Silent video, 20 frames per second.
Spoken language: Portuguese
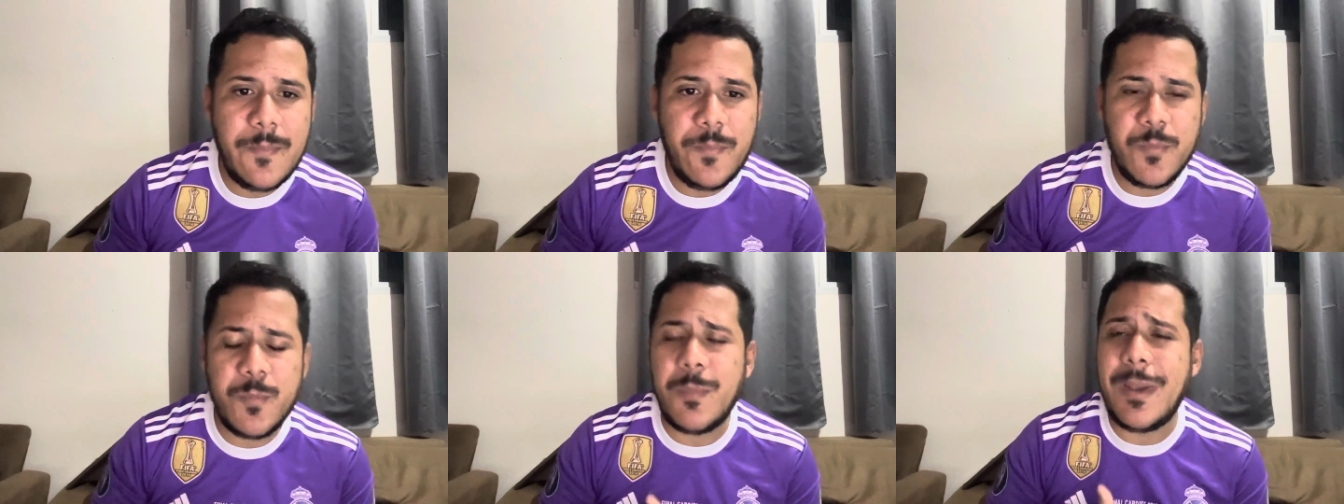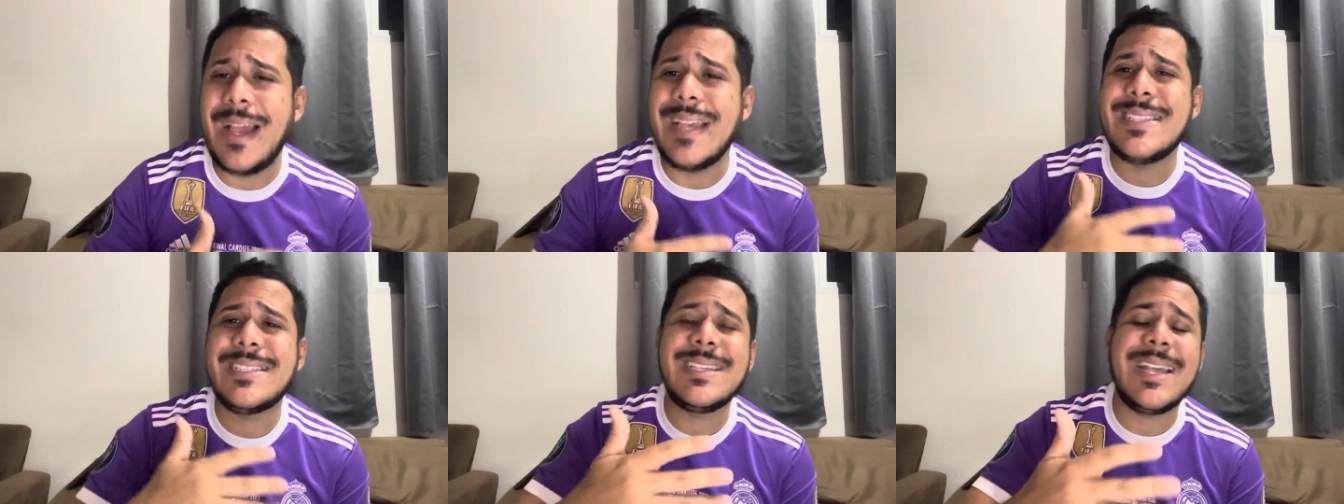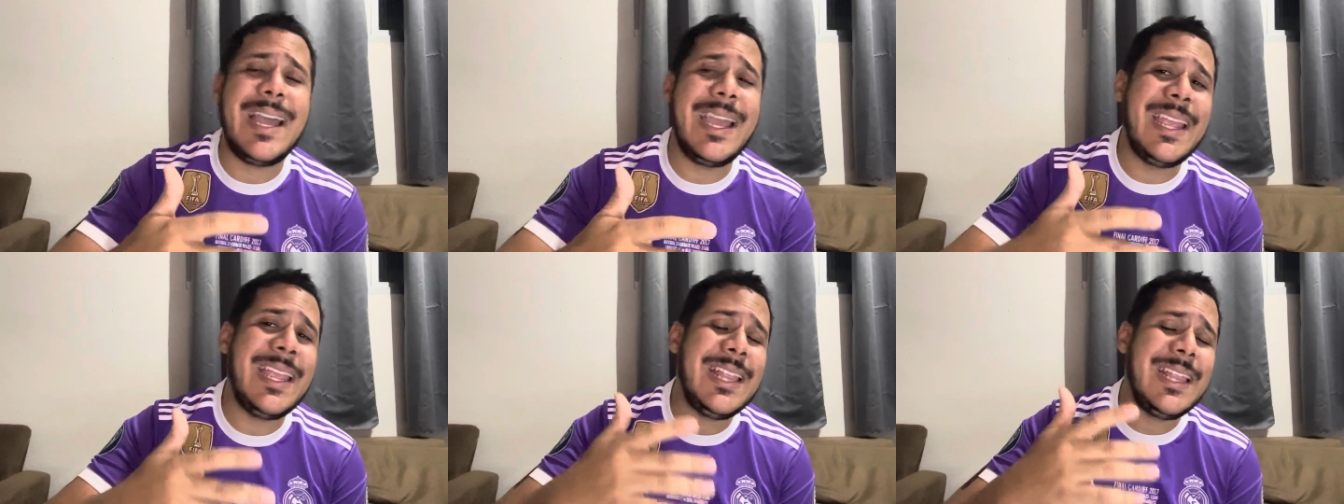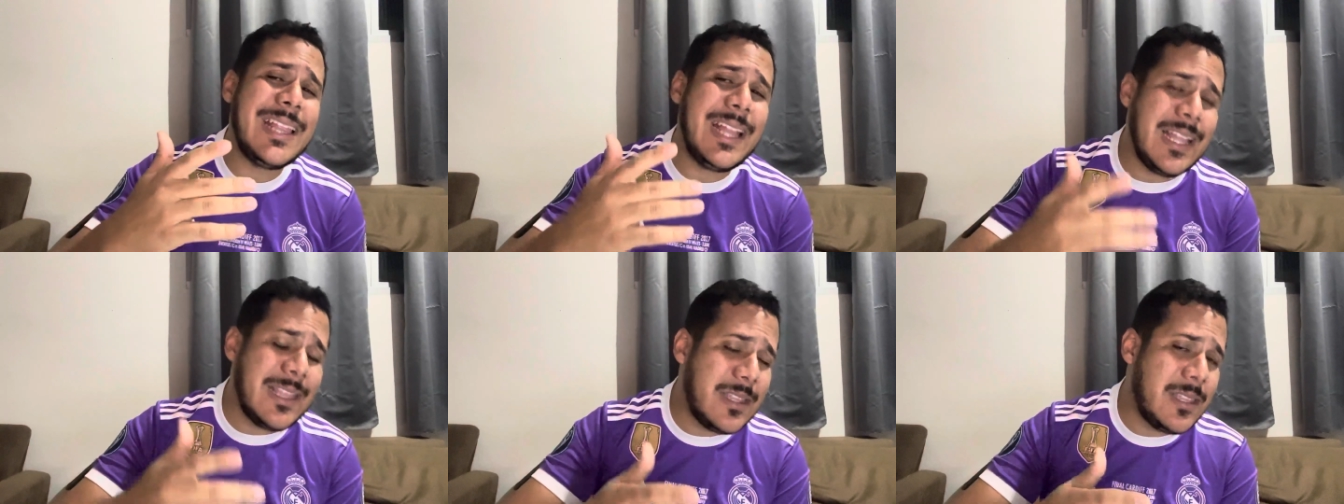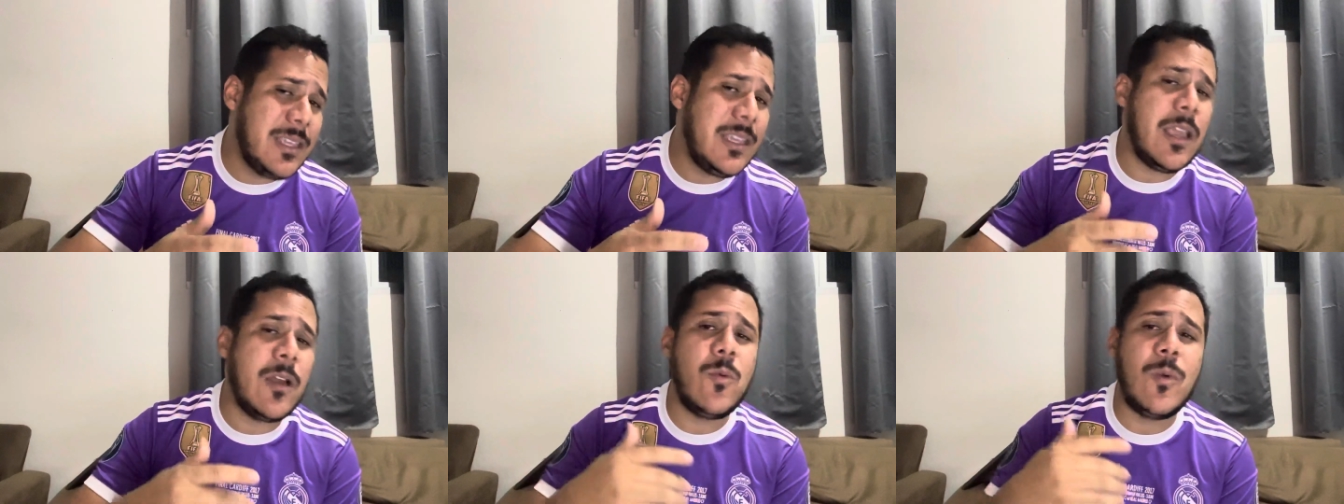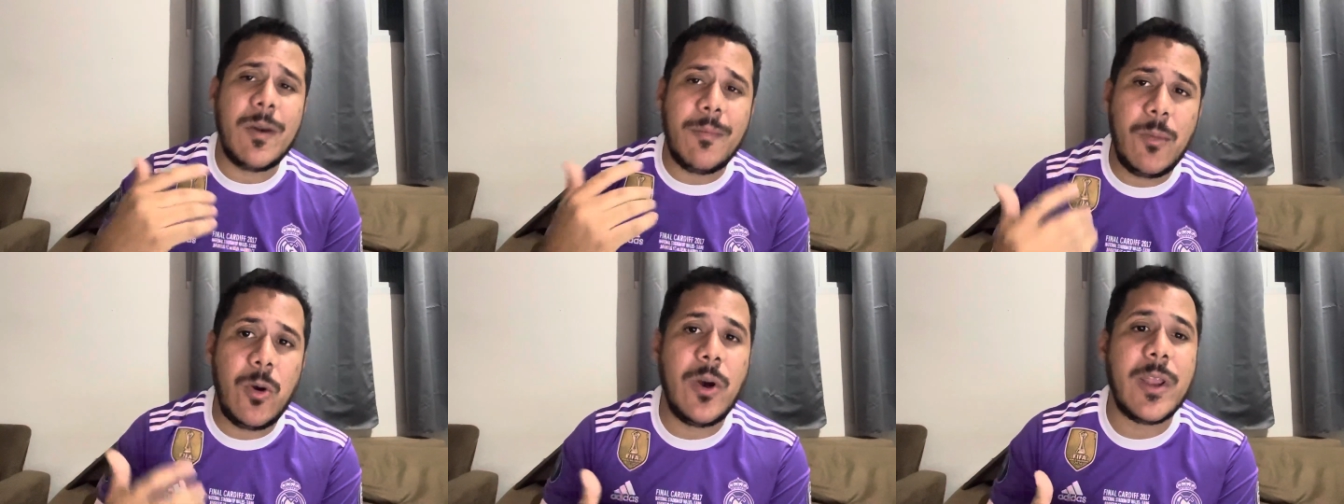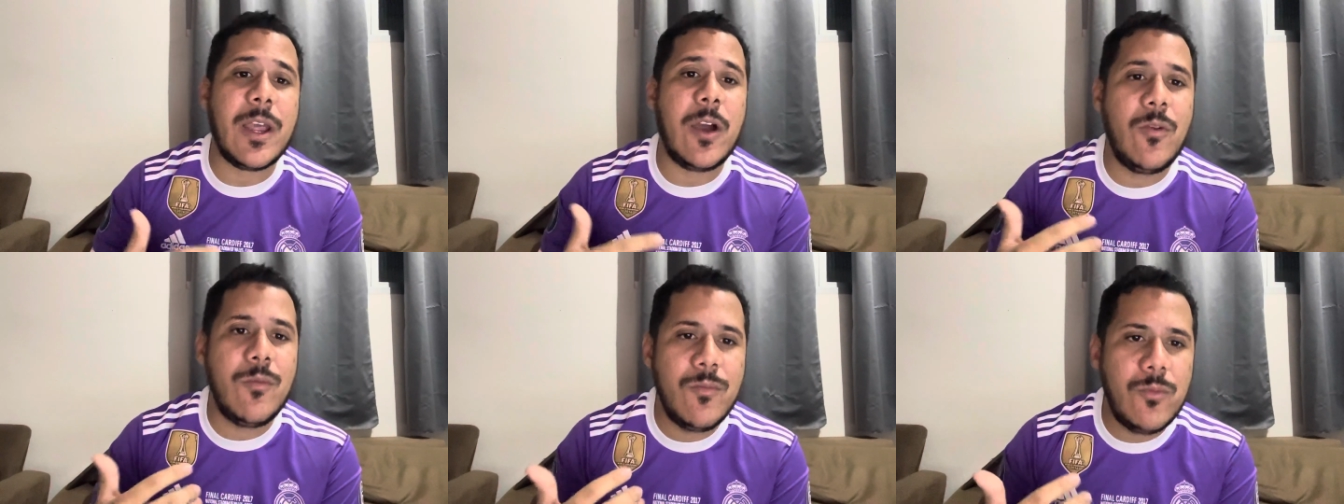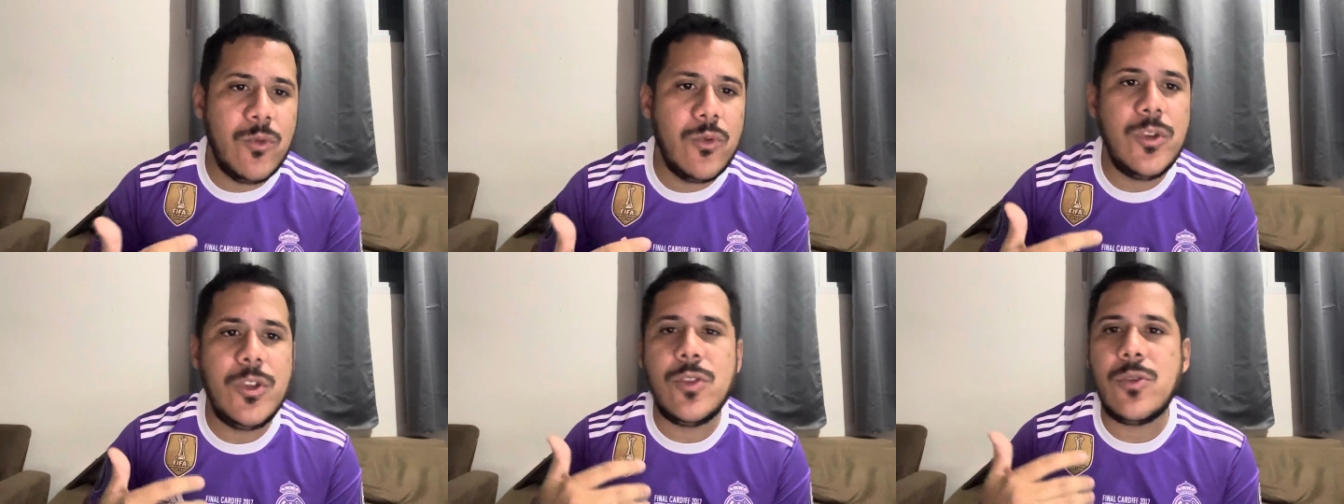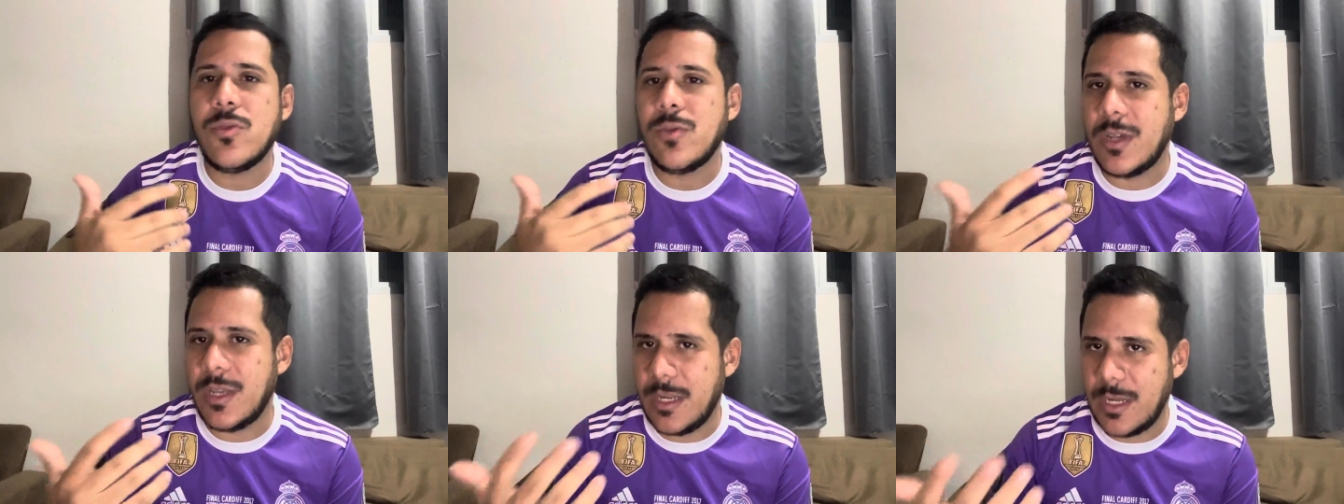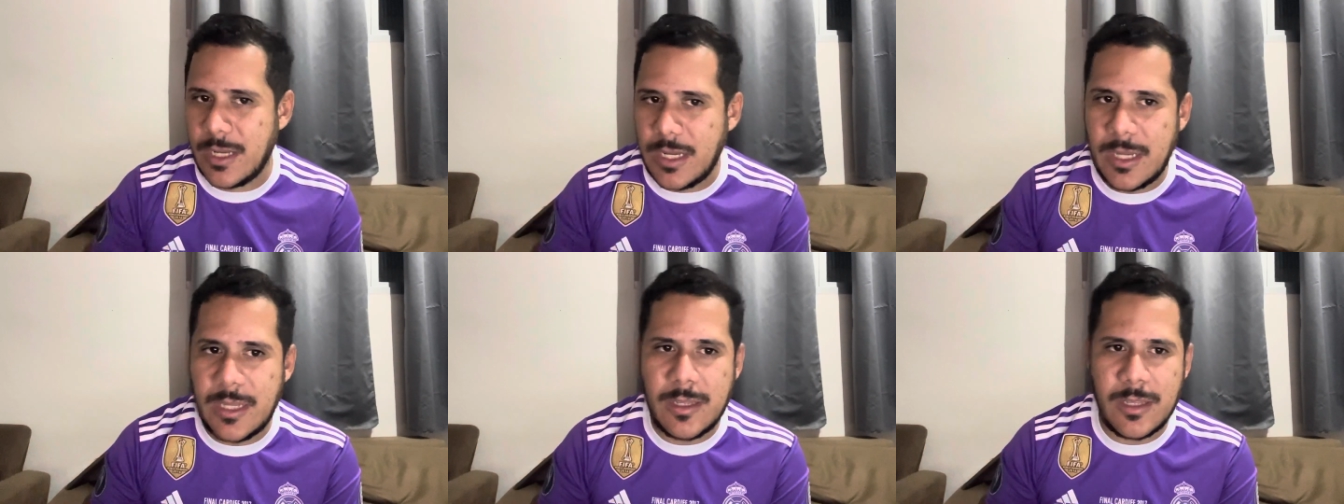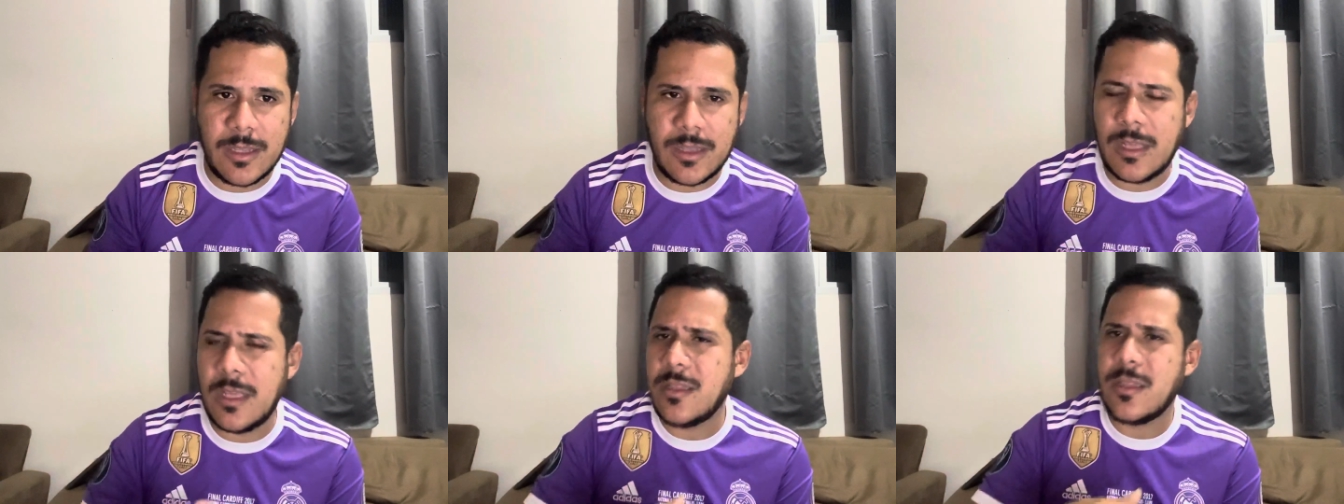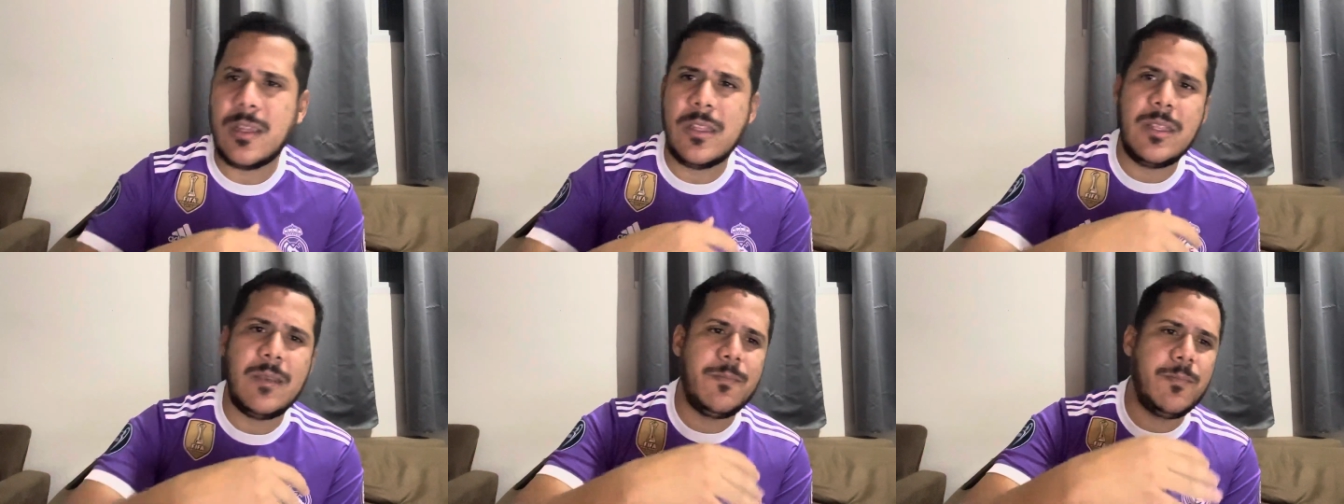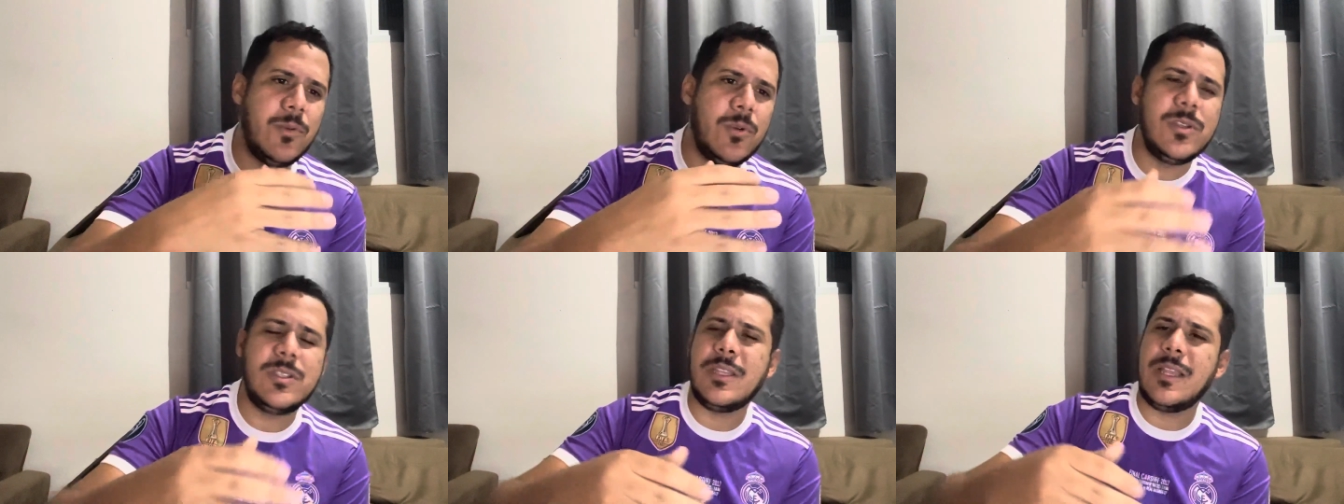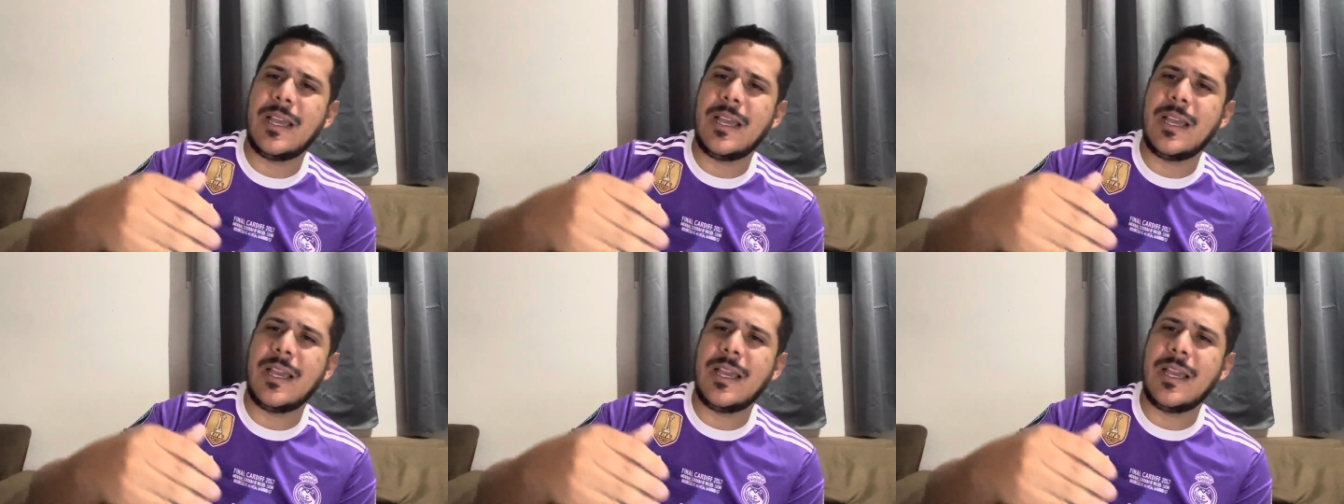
mas ainda tinha uma moral muito grande. Tanto que depois ele